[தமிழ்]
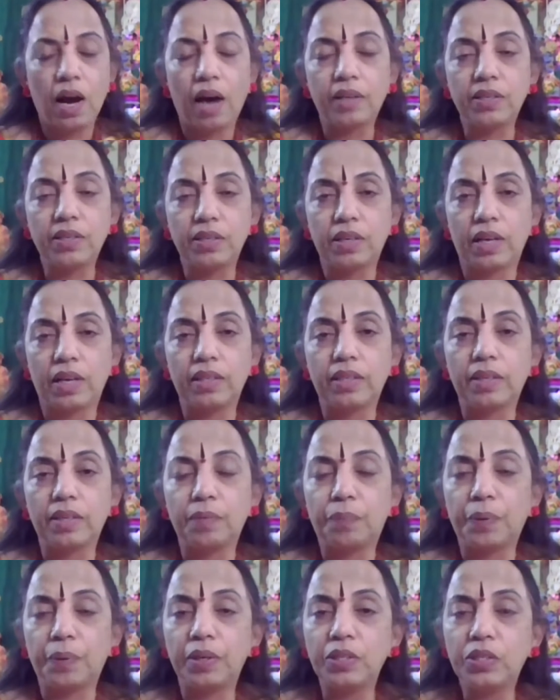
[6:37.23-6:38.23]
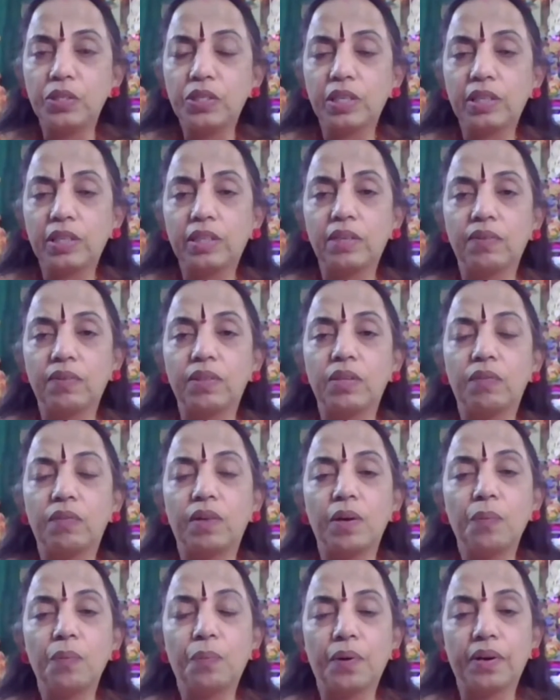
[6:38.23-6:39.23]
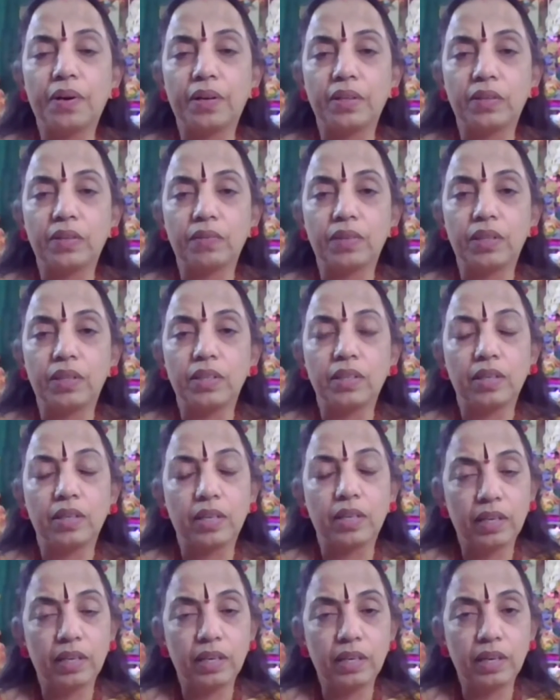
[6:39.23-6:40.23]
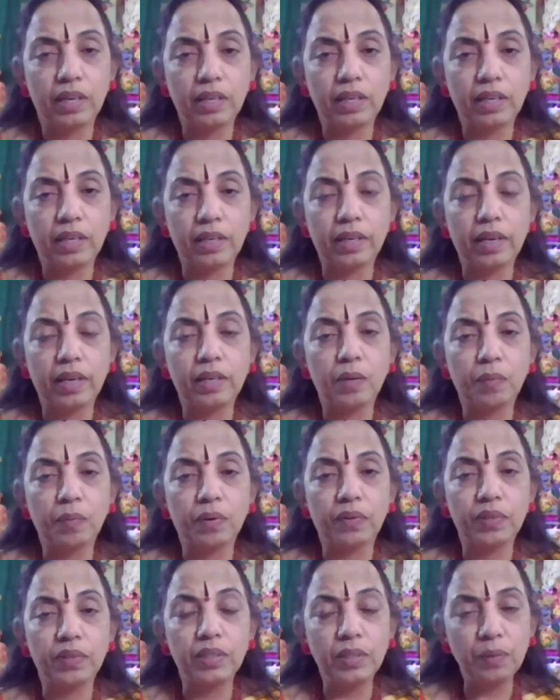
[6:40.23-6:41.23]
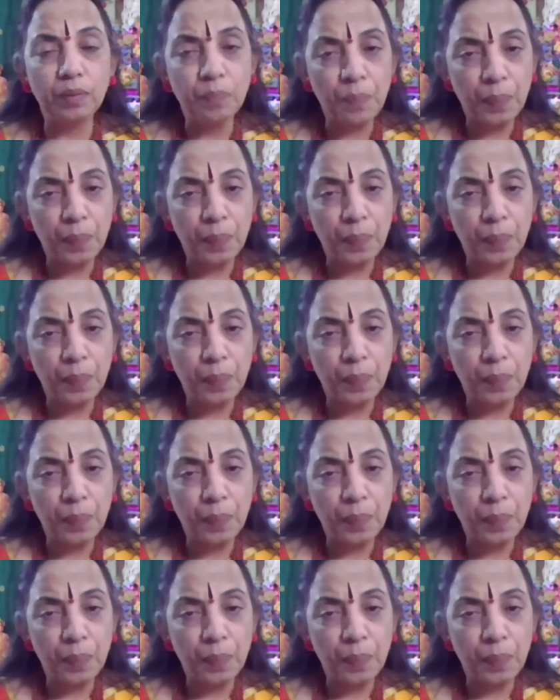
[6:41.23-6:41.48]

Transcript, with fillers: அந் அந்த பெண் சக்தி வந்து வெளிப்படுறது வந்து என்னன்னு கேட்டா நமக்கு வந்து